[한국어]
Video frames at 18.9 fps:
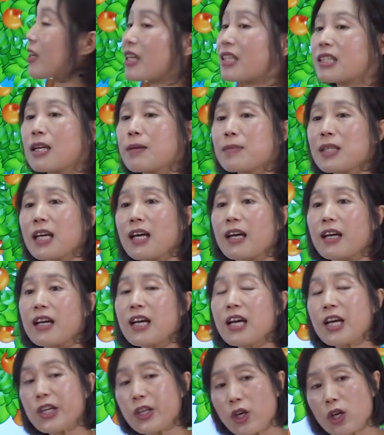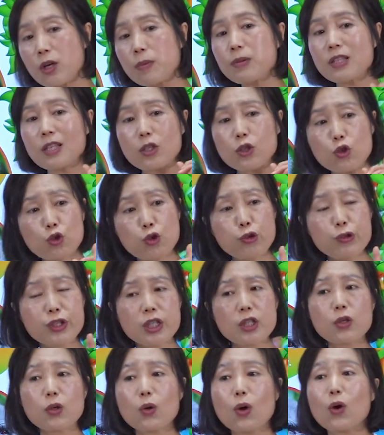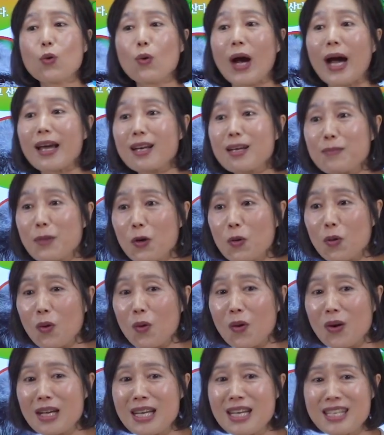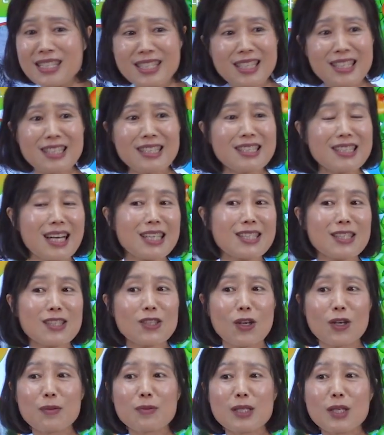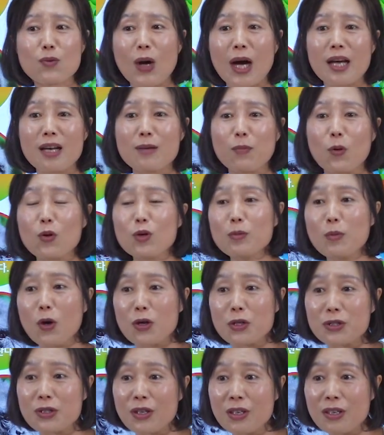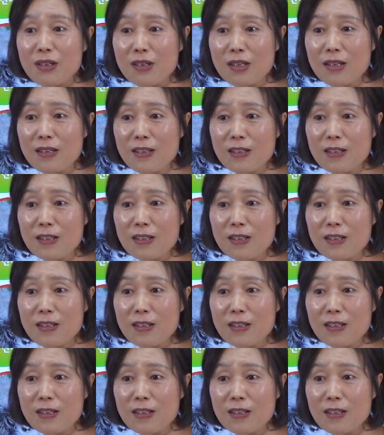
있기 때문에 여러분들이 주식으로 과일을 먹고 지금까지는 여러분들이 과일을 뭘로 먹었어요?